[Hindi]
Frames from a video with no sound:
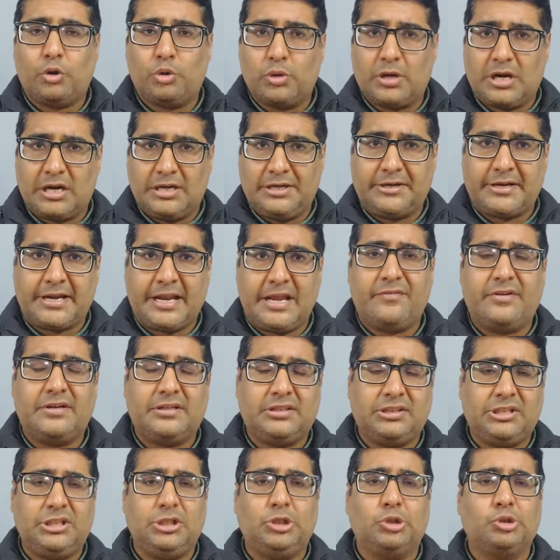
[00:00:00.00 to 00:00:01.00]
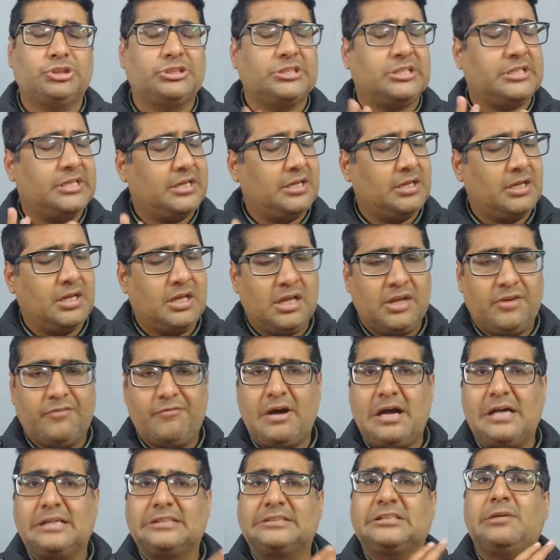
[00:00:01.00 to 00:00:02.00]
और उनका ड्राइवर तीनों जने
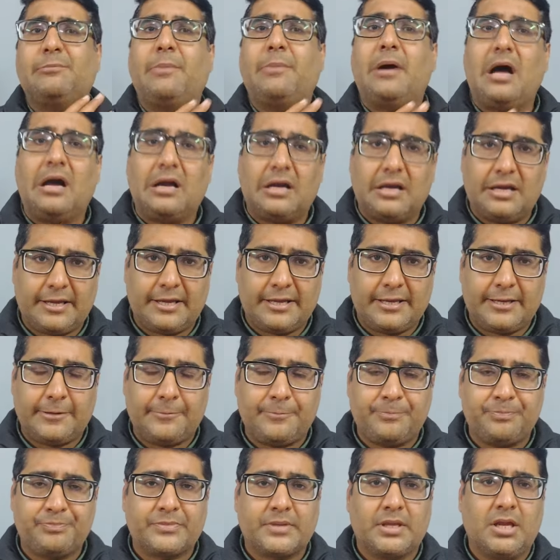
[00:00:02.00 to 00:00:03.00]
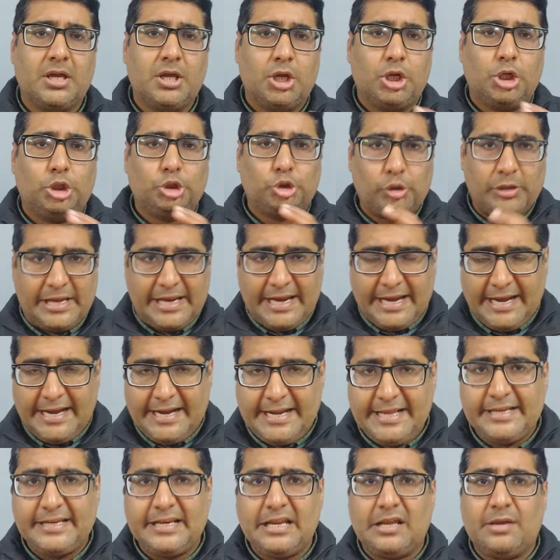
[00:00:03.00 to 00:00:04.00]
वहां से भाग गए तो
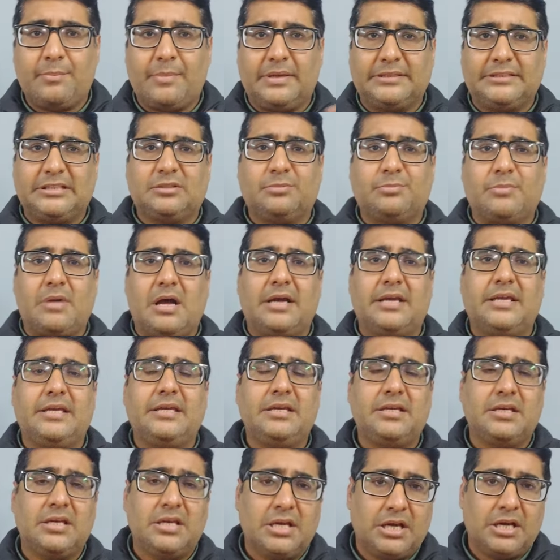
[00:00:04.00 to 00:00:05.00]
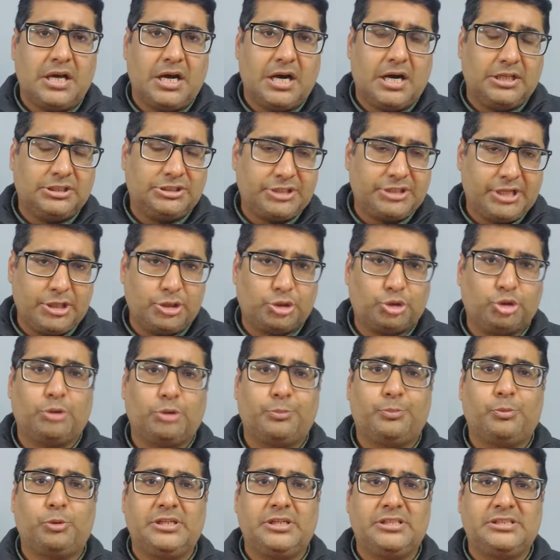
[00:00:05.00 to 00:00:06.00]
ईडी e ने मदद मांगी
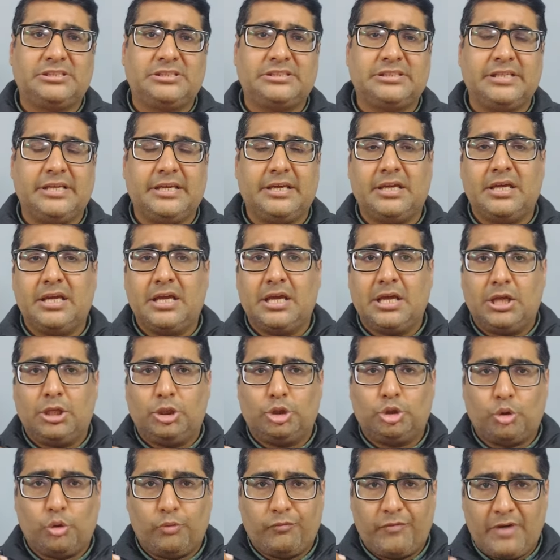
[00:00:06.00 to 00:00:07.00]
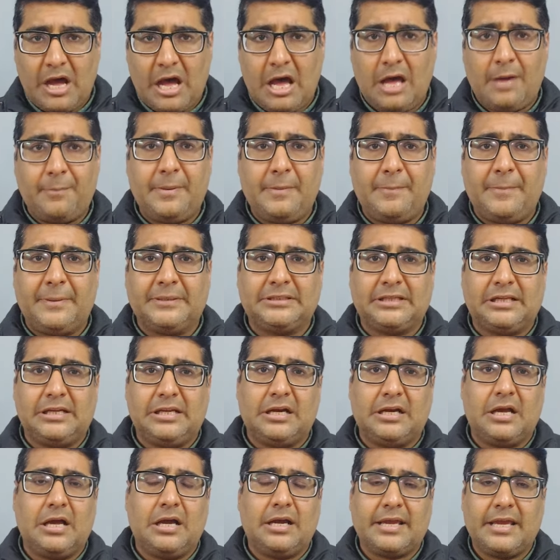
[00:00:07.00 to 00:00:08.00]
थ्रिसूर पुलिस से तो वहां पे पता
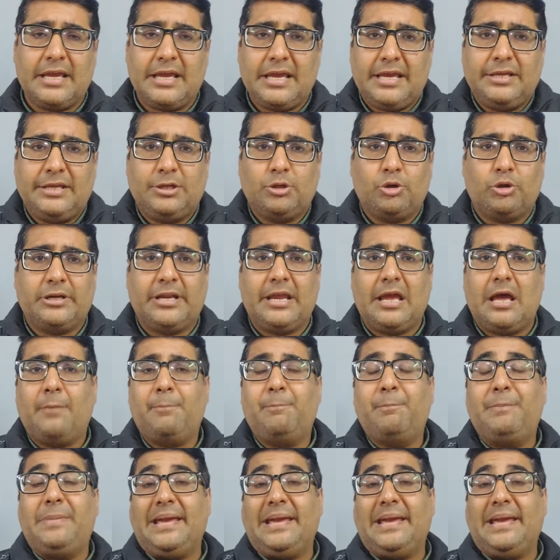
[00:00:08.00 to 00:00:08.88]
लगा कि इन्होंने अब